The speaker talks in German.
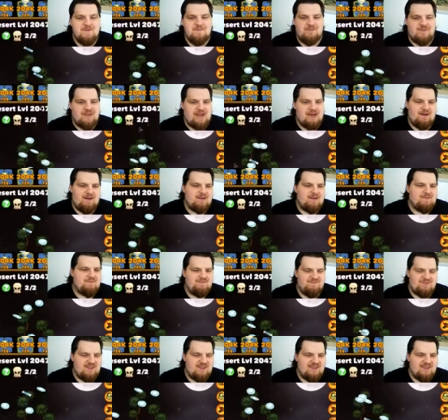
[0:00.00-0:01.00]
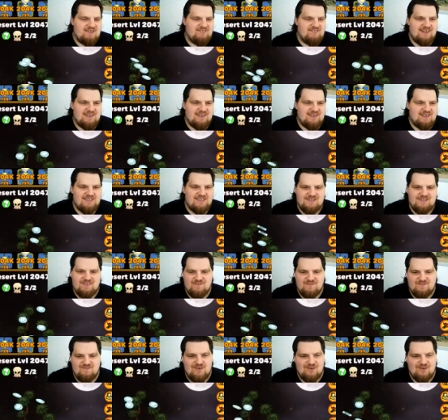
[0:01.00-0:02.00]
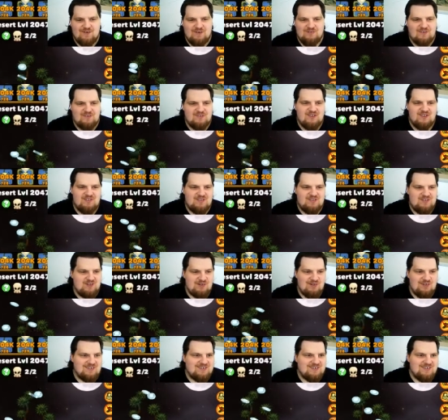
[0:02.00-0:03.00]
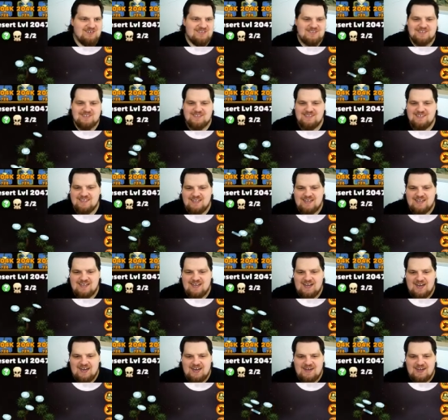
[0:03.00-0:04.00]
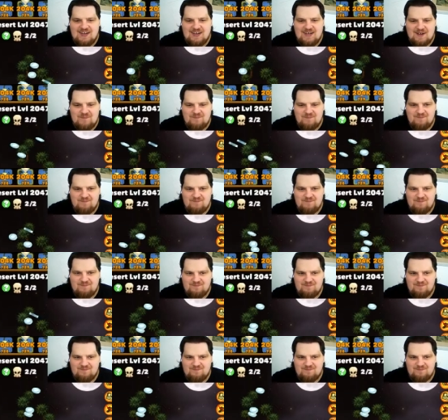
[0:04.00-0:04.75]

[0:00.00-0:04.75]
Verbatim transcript: aber ganz ehrlich, fuck off, das recht locker aus. Ähm,